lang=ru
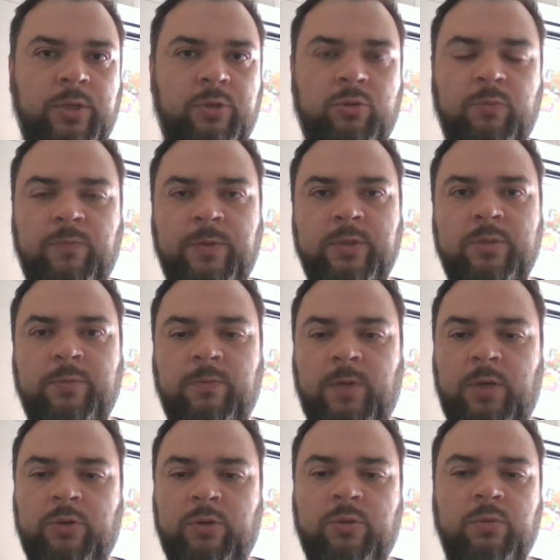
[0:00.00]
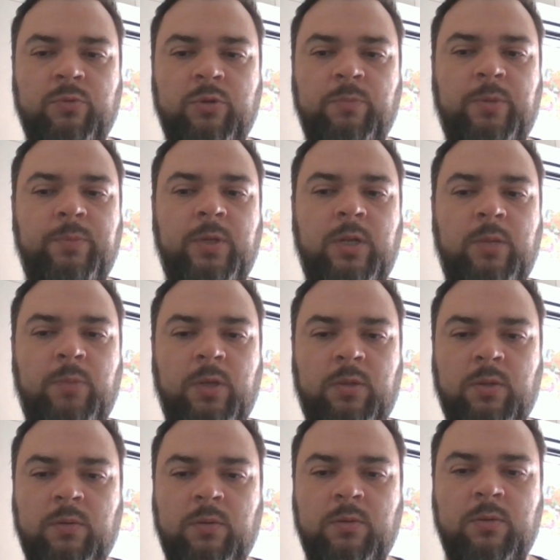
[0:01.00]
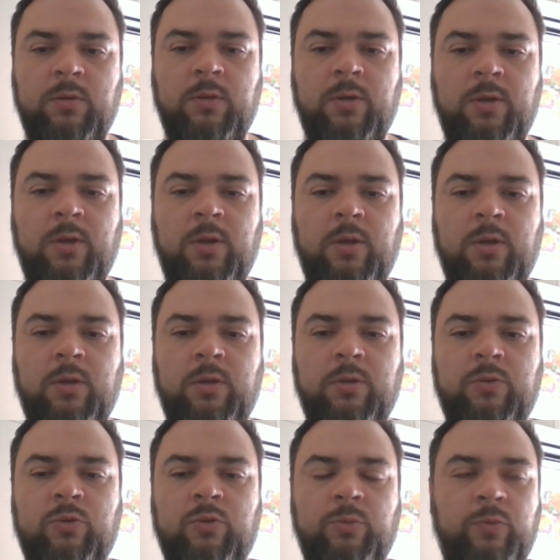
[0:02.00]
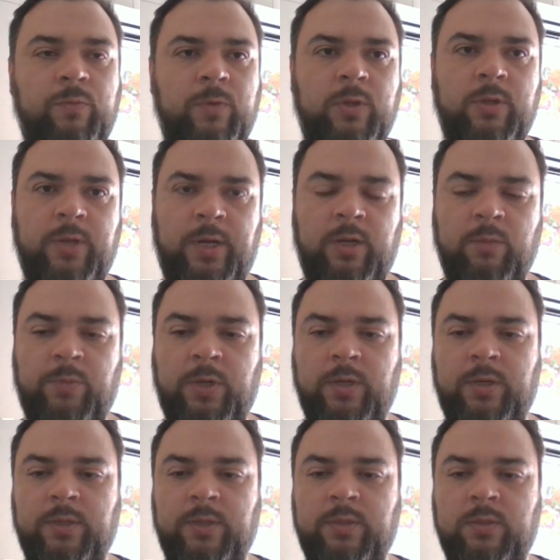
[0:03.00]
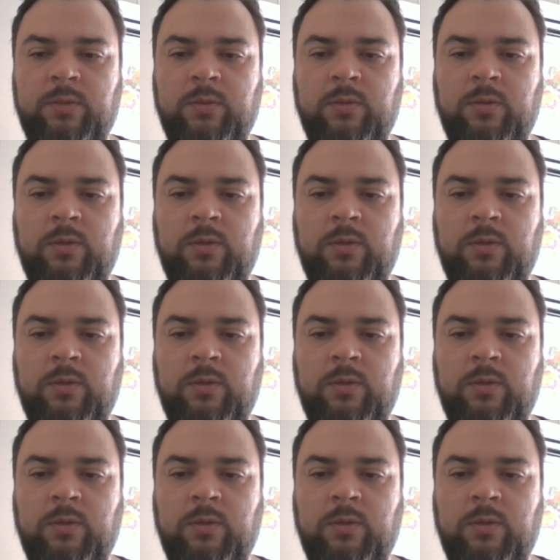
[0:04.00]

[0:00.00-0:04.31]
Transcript: чтобы вы не забывали, что нужно побить лимиты, чтобы увидеть реальный прогресс.